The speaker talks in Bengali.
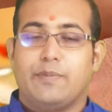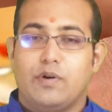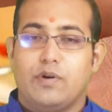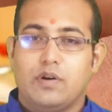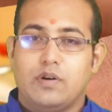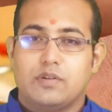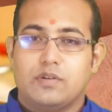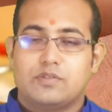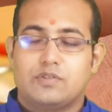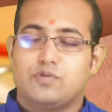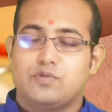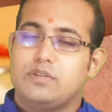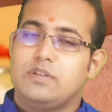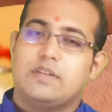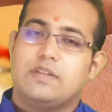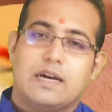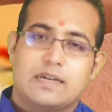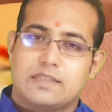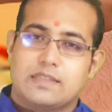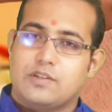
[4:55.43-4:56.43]
এবং যদি
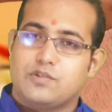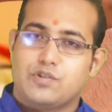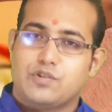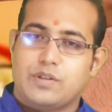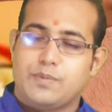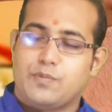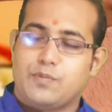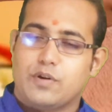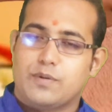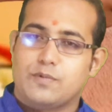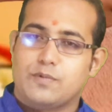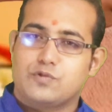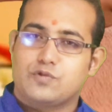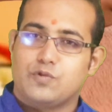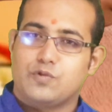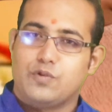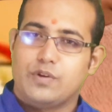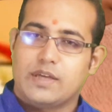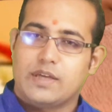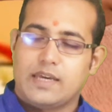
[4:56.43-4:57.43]
ডাক্তারের সাথে পরামর্শ
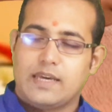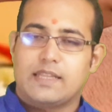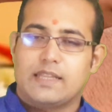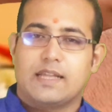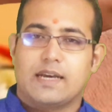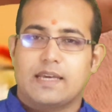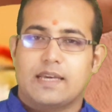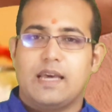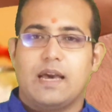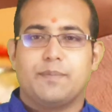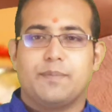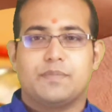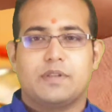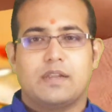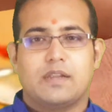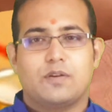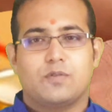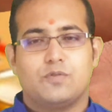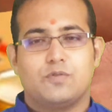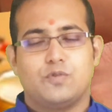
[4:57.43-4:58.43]
হয়ে গিয়ে থাকে
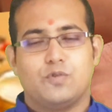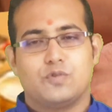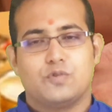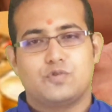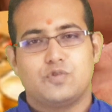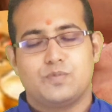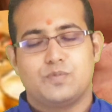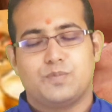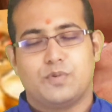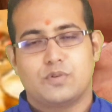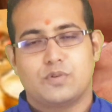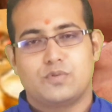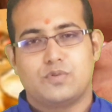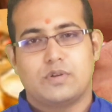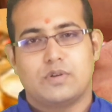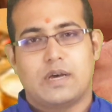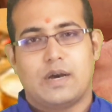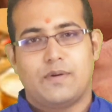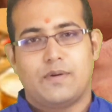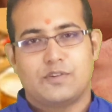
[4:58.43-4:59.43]
আপনারা কোনো ওষুধপত্র
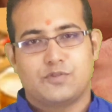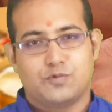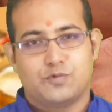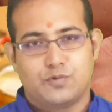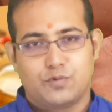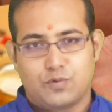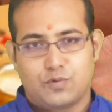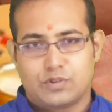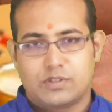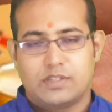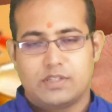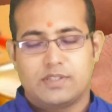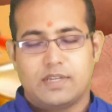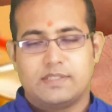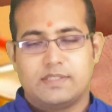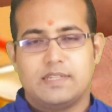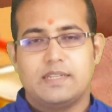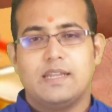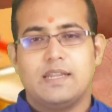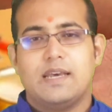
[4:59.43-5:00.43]
খাওয়া শুরু করতে
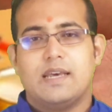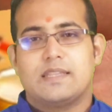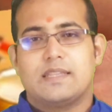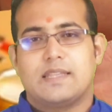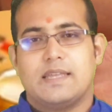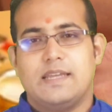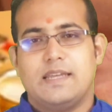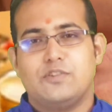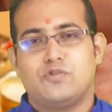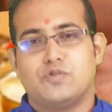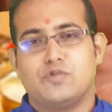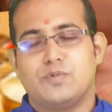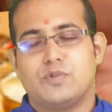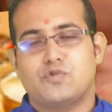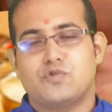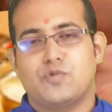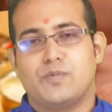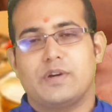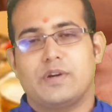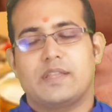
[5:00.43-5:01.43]
চাইছেন তাহলে এই শুভ
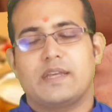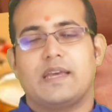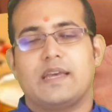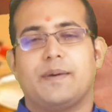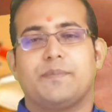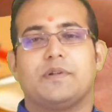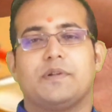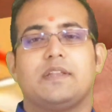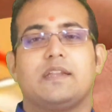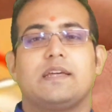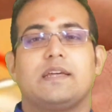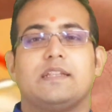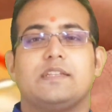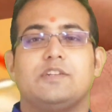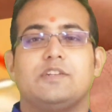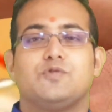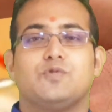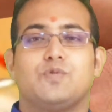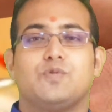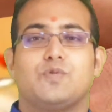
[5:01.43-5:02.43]
সময় দেখে আপনাদের
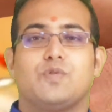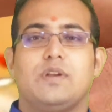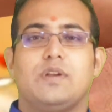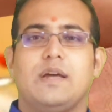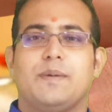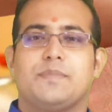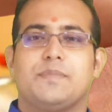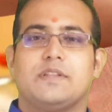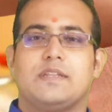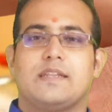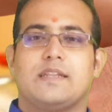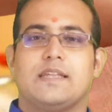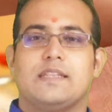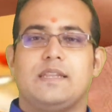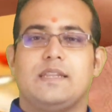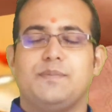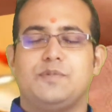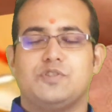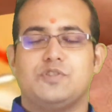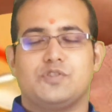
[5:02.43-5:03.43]
ক্ষেত্রে শুরু করলে আপনাদের
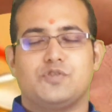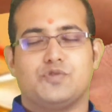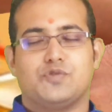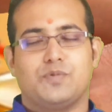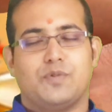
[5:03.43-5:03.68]
ক্ষেত্রে বিশেষ